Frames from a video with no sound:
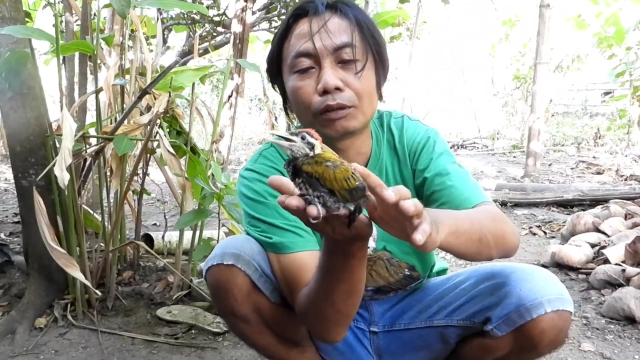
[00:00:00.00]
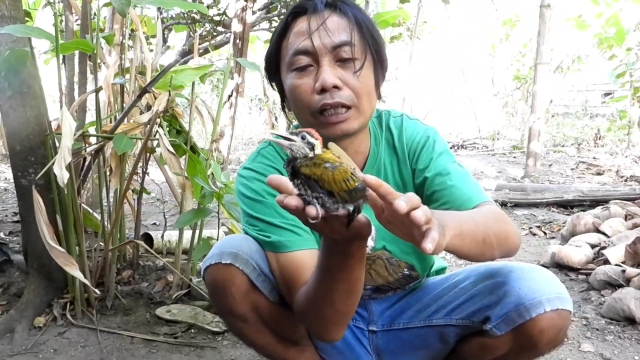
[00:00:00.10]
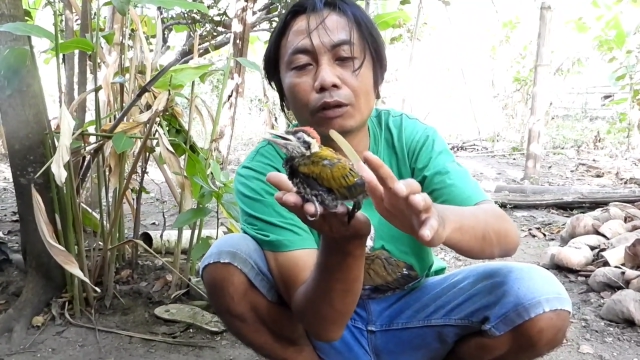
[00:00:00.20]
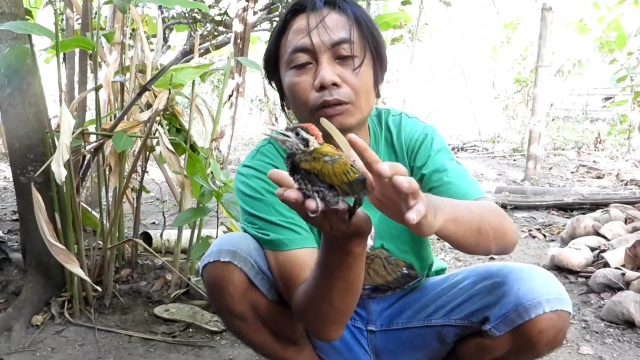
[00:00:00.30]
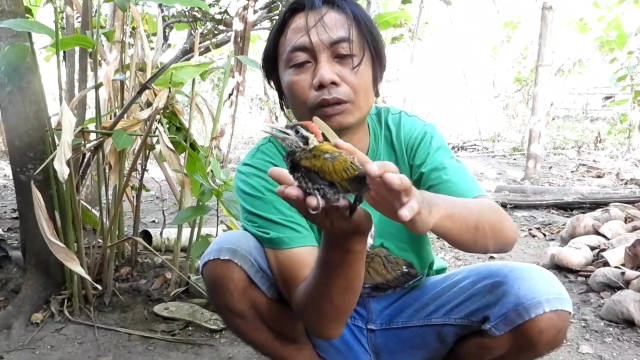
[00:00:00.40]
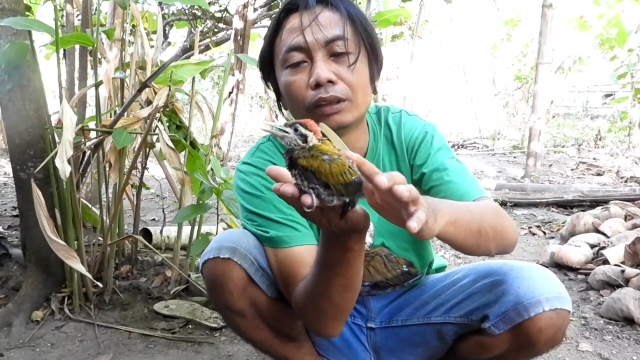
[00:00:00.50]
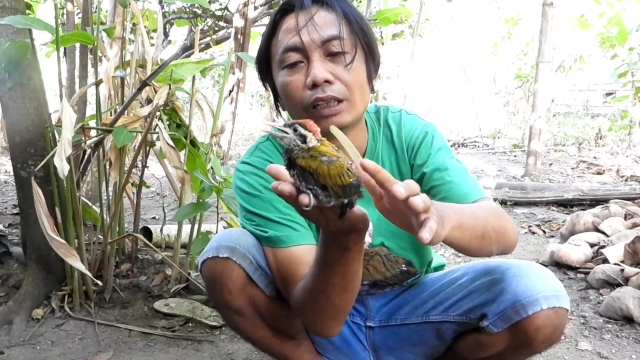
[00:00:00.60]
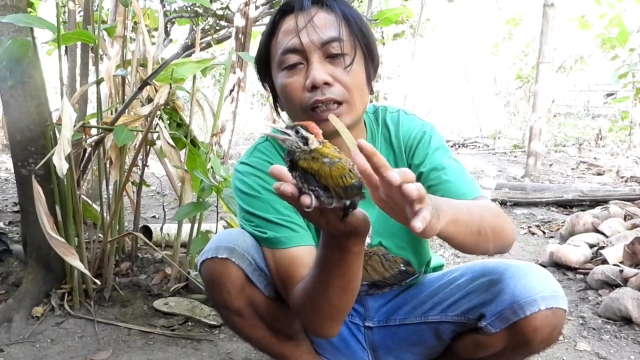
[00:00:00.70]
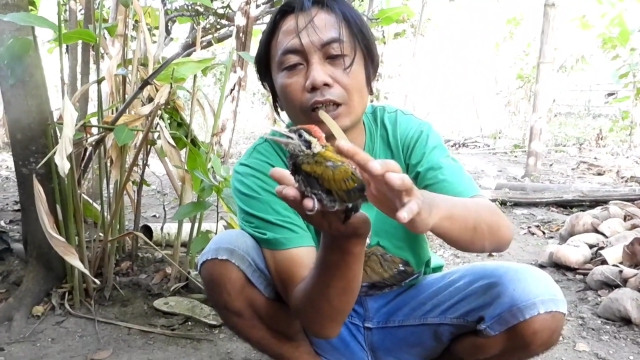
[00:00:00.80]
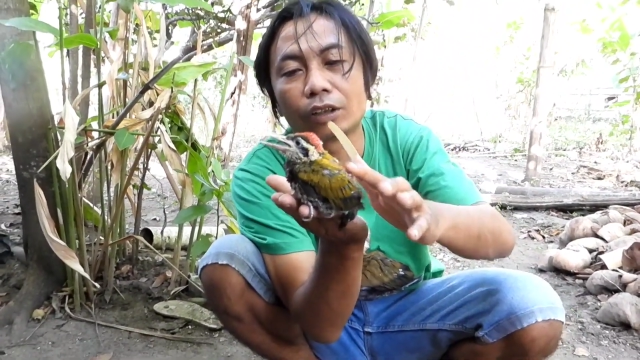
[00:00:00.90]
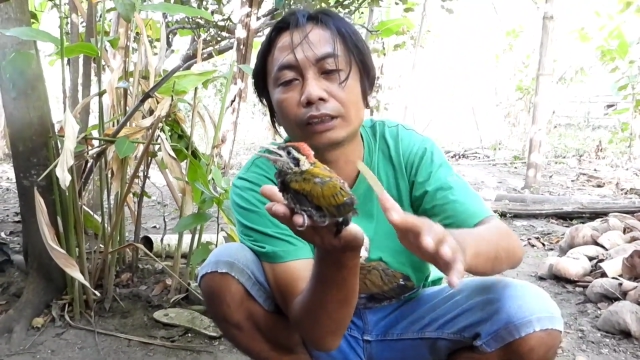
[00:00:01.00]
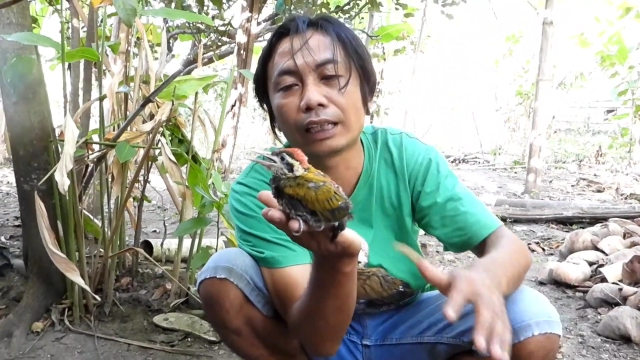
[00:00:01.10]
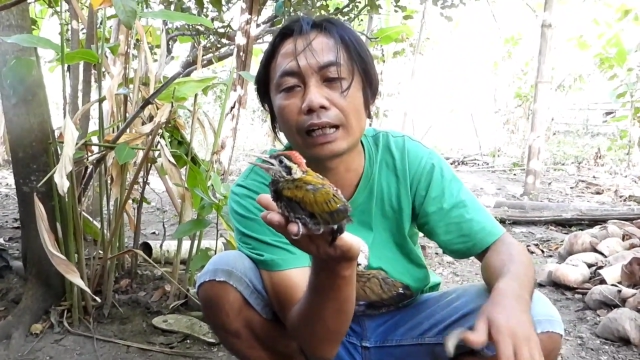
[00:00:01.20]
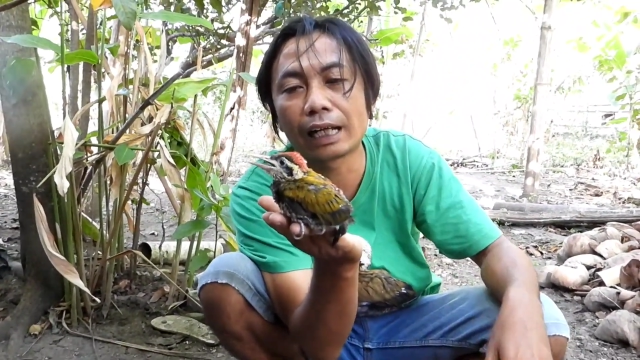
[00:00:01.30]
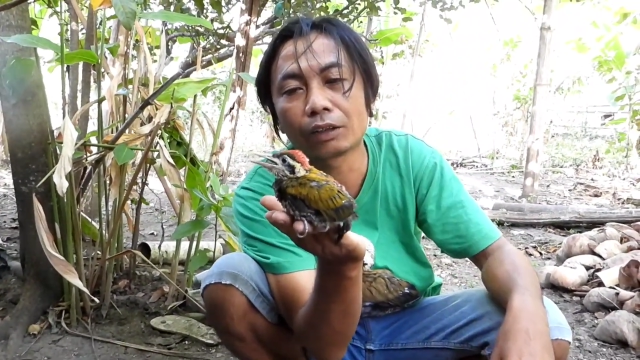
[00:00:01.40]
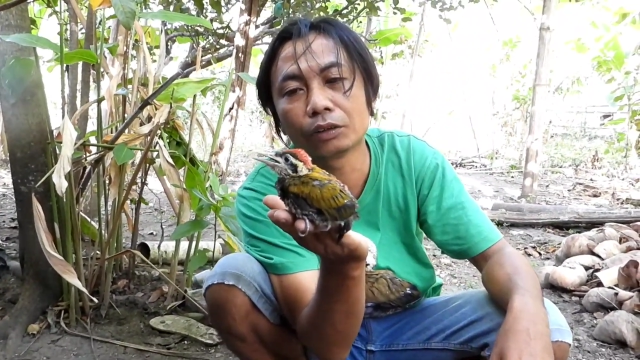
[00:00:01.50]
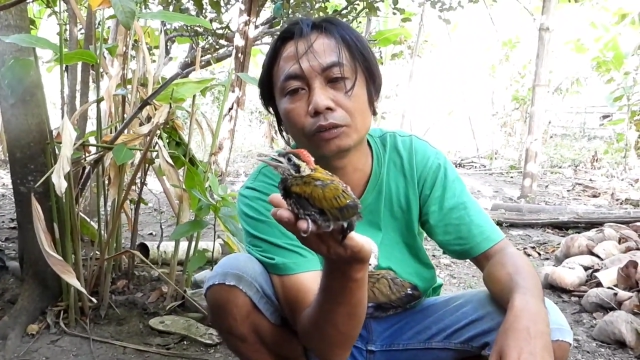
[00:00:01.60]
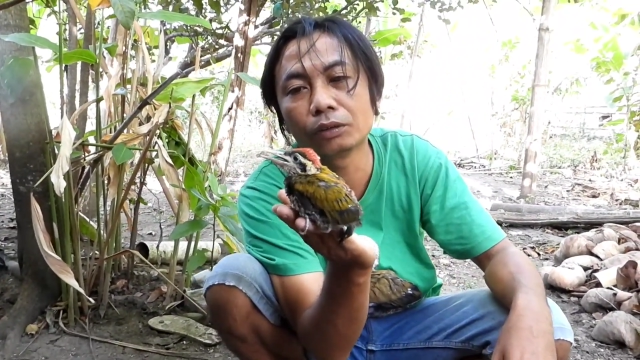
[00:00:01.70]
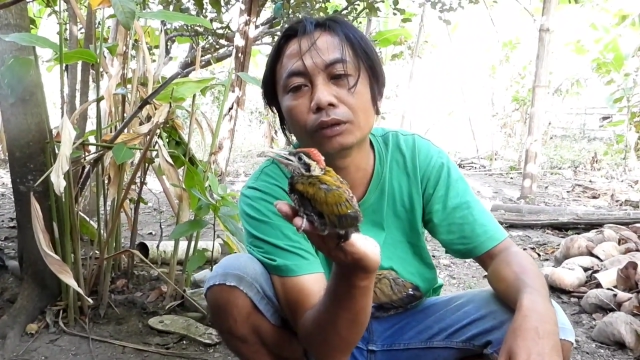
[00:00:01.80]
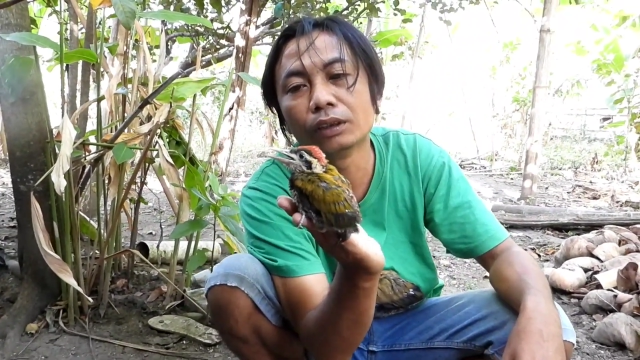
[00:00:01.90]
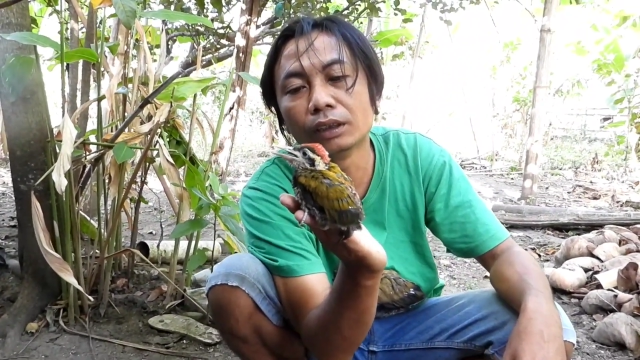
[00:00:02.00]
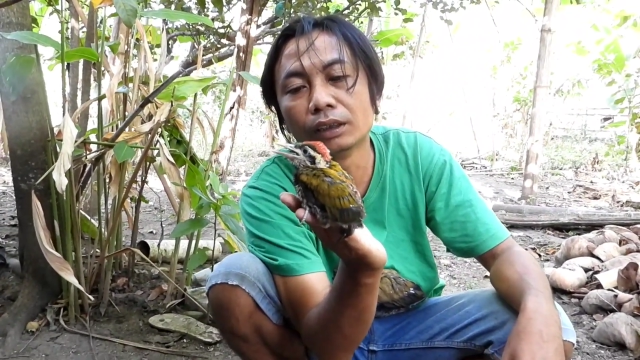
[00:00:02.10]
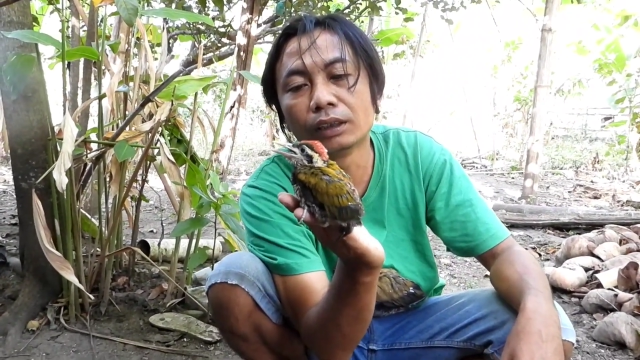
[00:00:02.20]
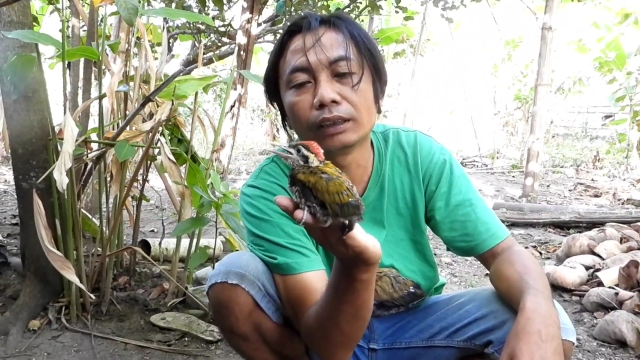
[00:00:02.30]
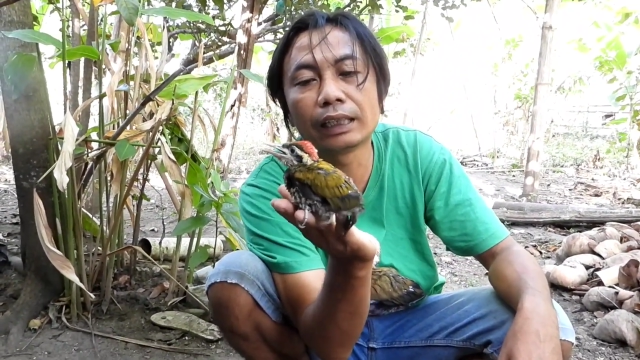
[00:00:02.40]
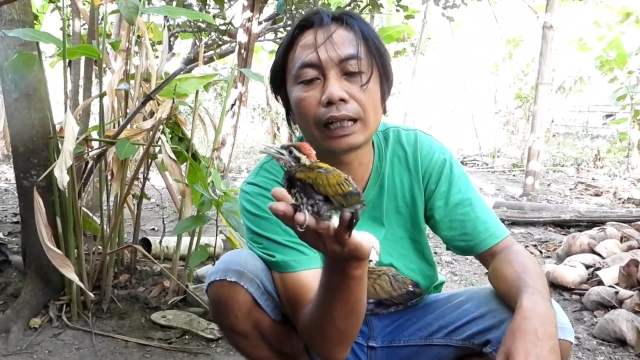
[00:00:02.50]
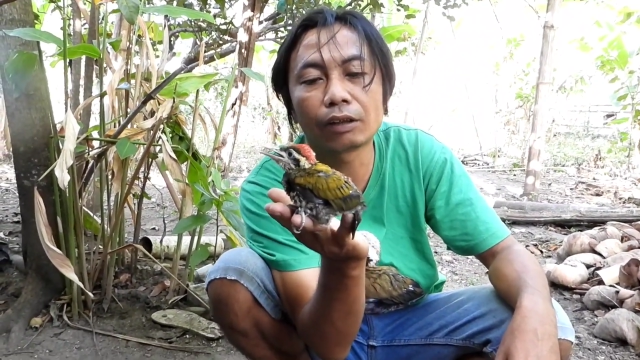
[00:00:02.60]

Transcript: Kalau, kalau tidak laku itu tidak